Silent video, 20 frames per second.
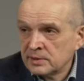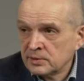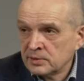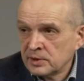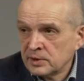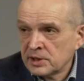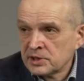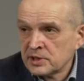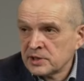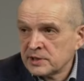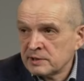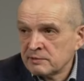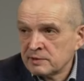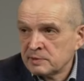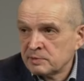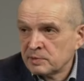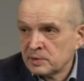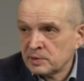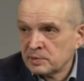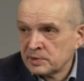Ну, даже если
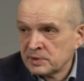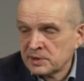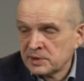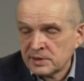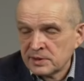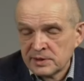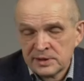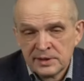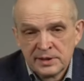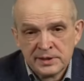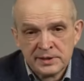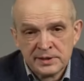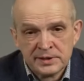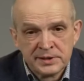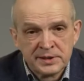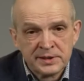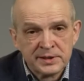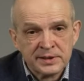возьмем с, а, с,